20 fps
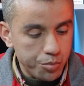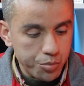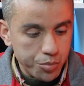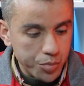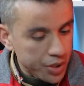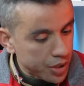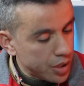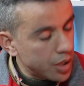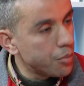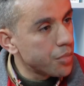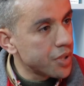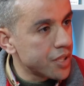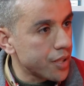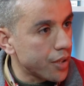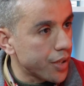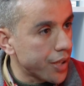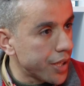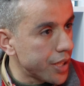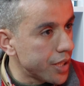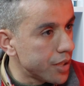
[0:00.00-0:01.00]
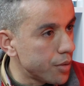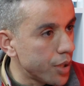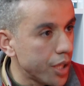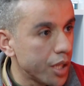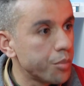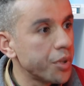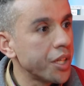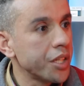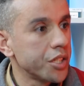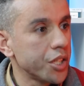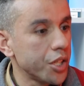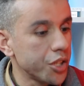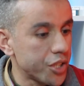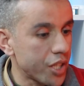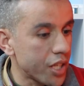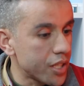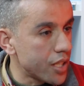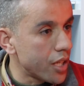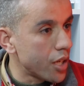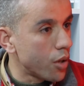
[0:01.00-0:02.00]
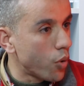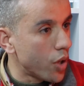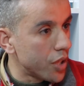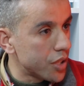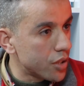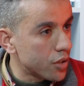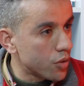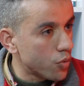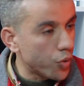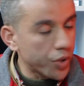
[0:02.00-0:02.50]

من من صغري يعني من عندي 10 سنوات